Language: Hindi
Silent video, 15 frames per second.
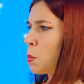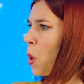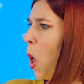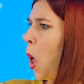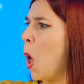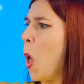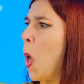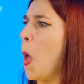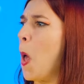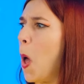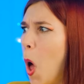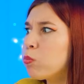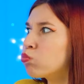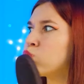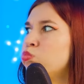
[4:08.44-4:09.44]
सोचो कि तुम
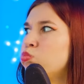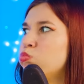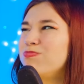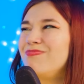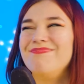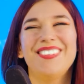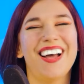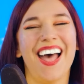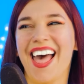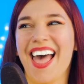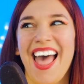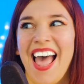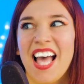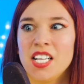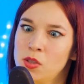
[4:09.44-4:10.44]
मुझसे इतनी स्वादिष्ट
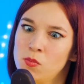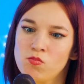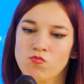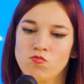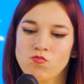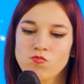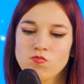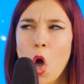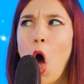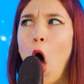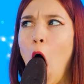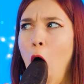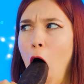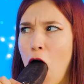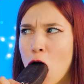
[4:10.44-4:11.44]
चीज चुरा सकती हो
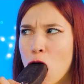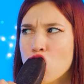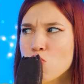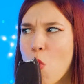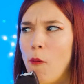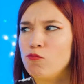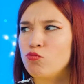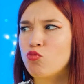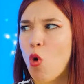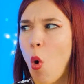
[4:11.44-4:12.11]
मैं इसे कभी